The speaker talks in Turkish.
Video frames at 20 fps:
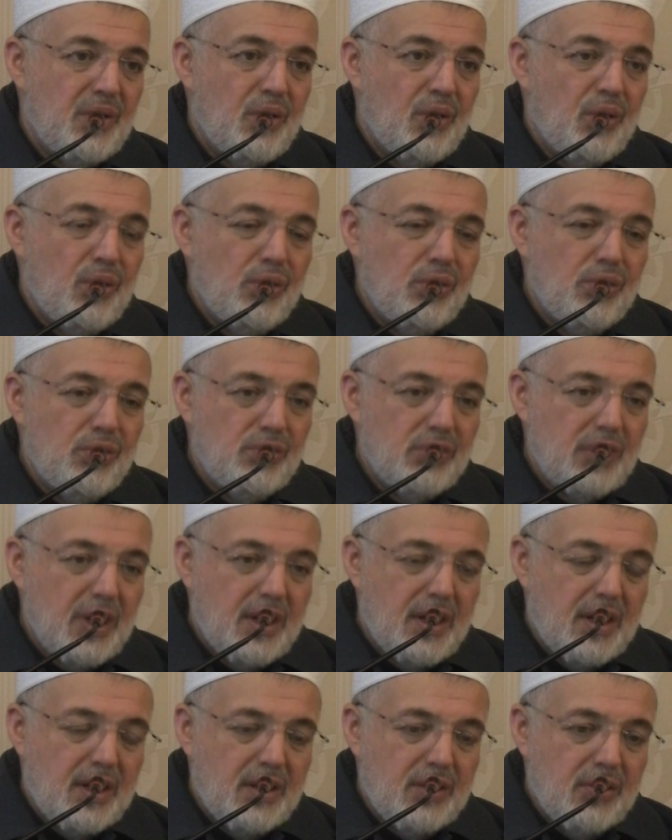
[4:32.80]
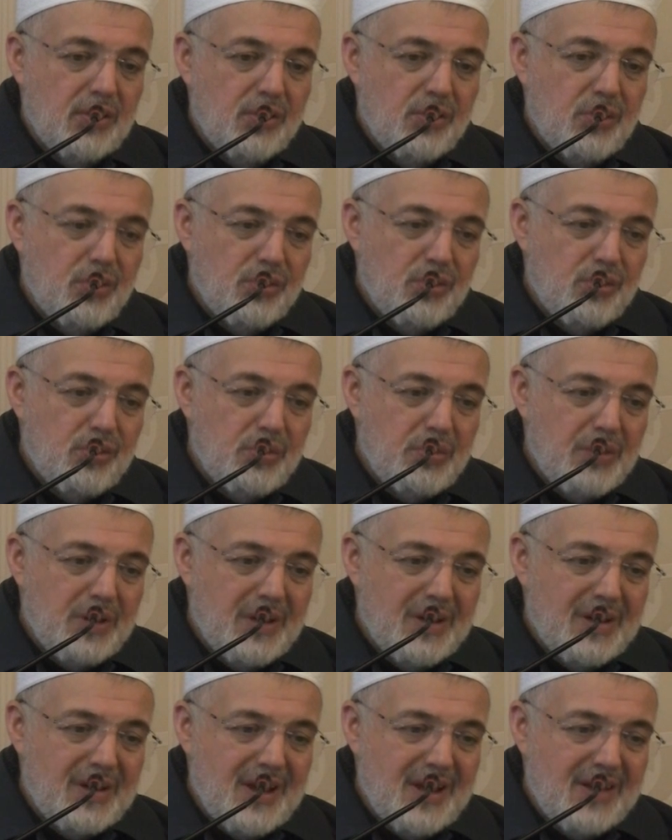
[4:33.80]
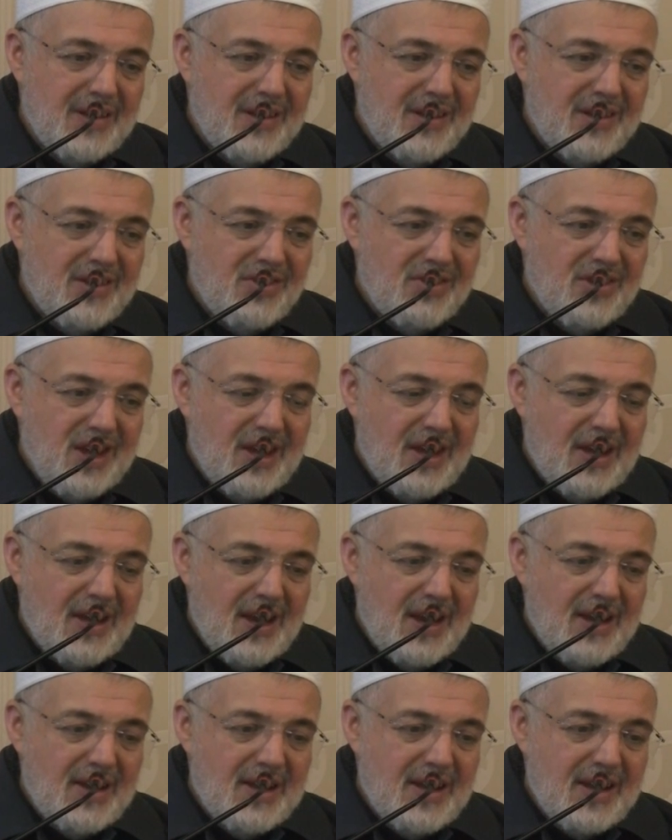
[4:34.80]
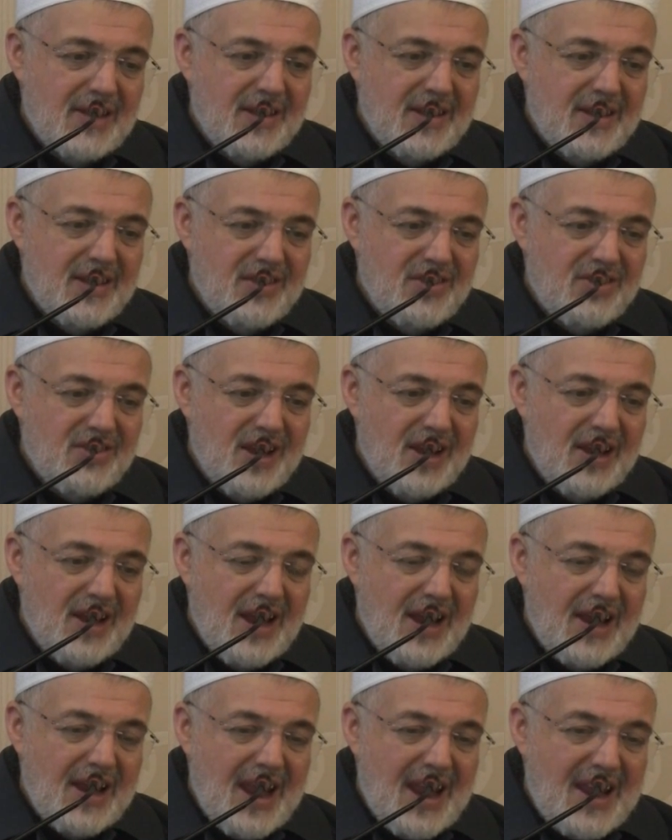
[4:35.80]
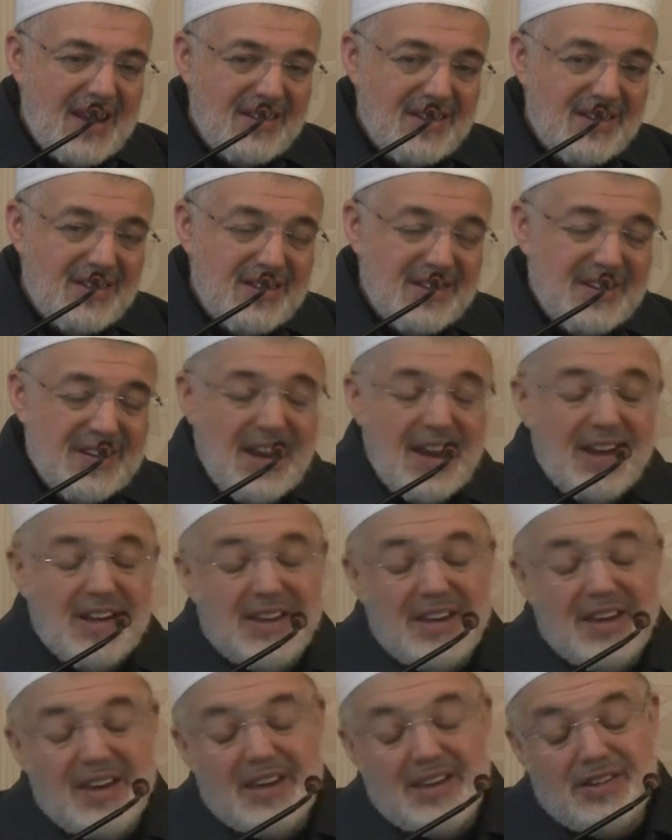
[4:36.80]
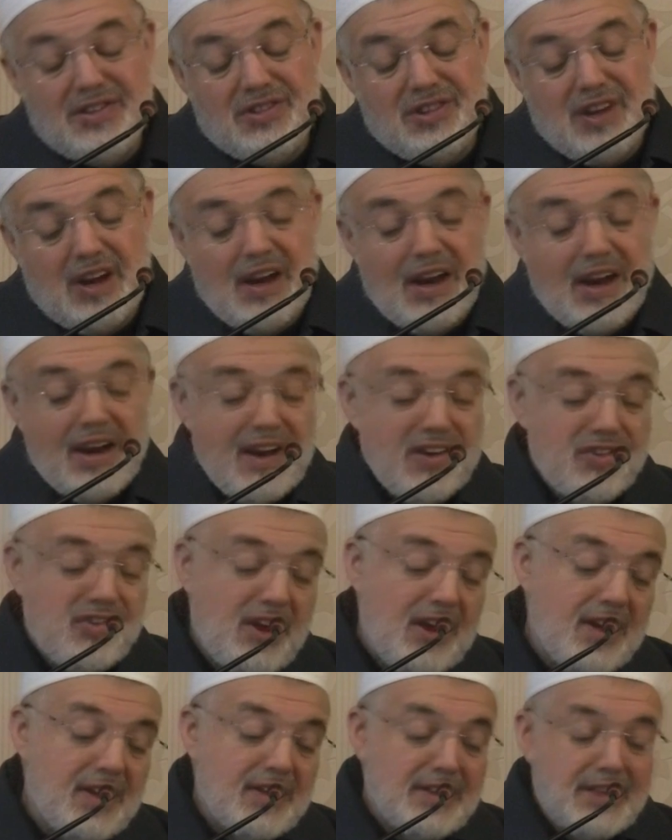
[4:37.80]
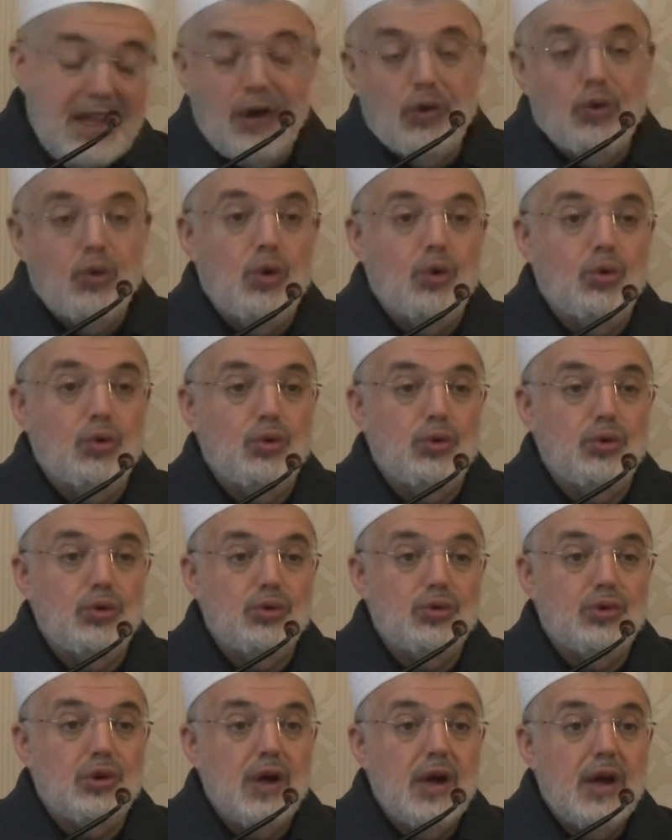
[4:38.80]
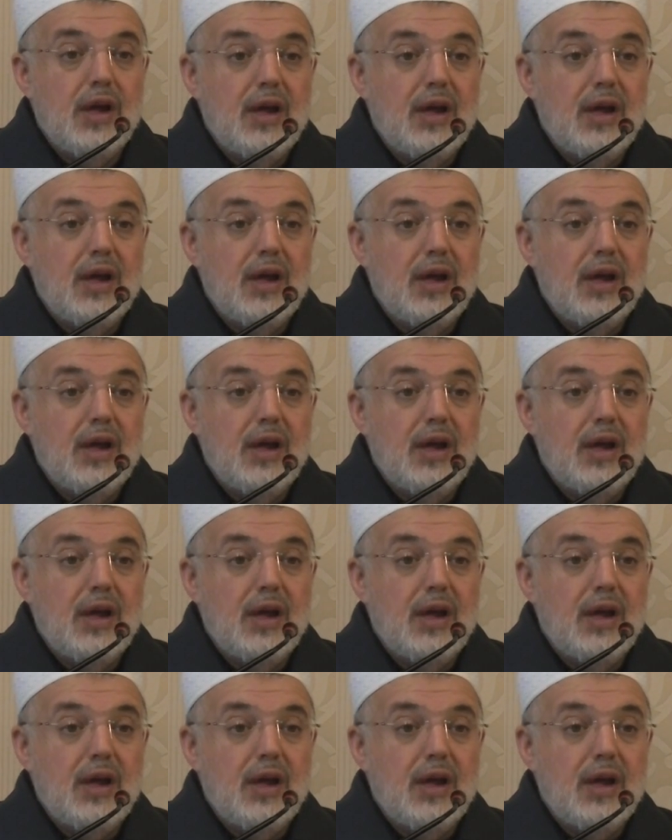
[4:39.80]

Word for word: Onun da kötü bir netice ile neticelenen neticeleneceğinden korkulur.